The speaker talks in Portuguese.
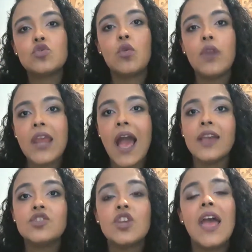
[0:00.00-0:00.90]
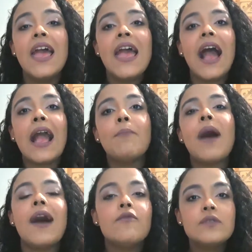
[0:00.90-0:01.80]
coloniais,
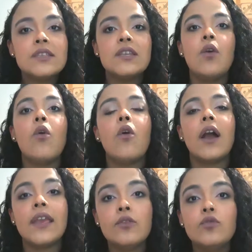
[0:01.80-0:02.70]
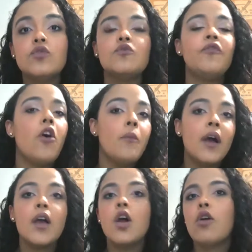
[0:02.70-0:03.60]
acabavam se ocorrendo de
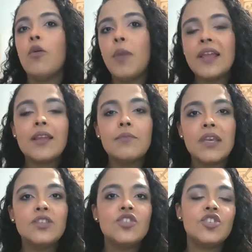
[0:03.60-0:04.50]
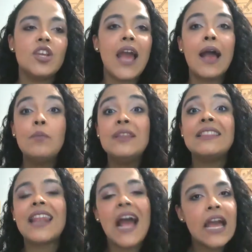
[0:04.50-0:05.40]
forma completamente
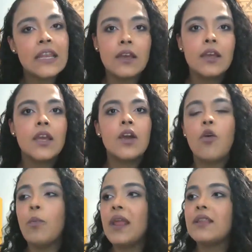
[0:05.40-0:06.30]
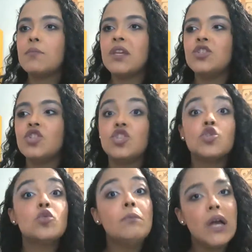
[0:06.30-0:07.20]
arbitrária, completamente
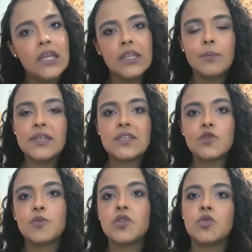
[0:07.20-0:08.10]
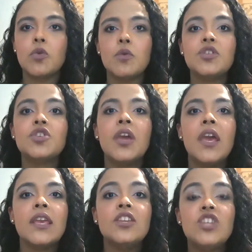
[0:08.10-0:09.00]
desumana para essas pessoas
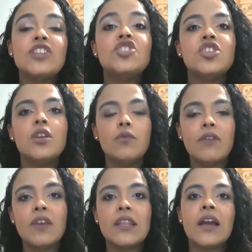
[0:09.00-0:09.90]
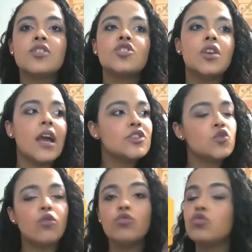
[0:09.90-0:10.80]
que já tinham, na verdade, a
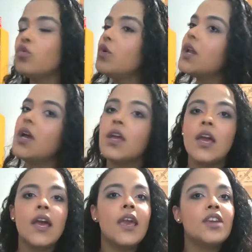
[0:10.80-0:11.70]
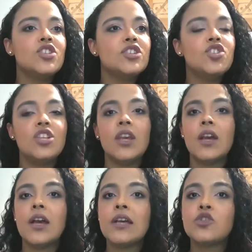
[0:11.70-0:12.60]
sua cultura, eh, já
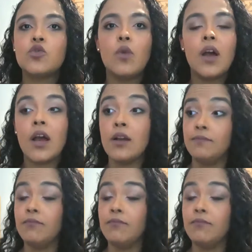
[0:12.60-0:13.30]
tinha a sua,